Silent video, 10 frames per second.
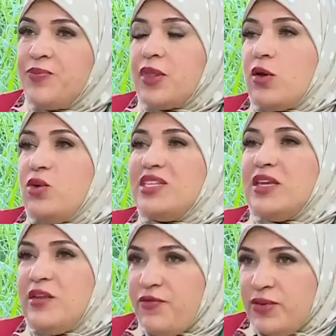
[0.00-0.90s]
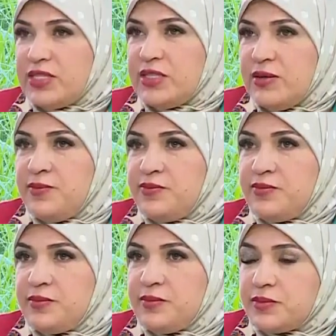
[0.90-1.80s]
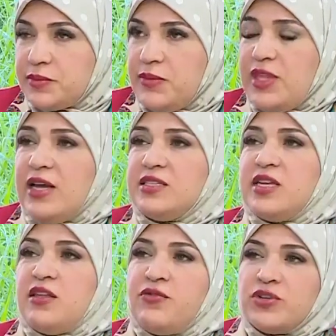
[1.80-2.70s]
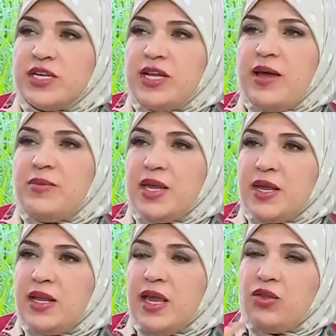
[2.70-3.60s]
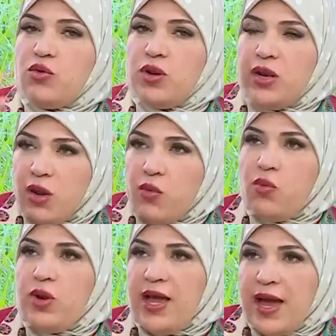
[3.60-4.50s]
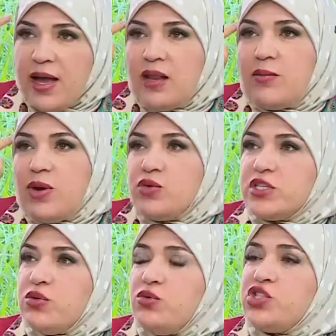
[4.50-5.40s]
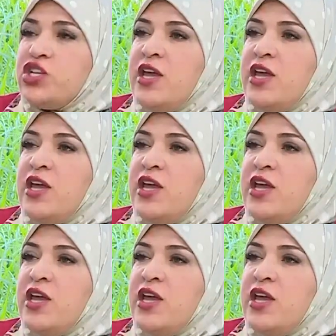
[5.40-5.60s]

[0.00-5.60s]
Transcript: والتنفس التنفس العميق لانه لو العقل ما وصلوش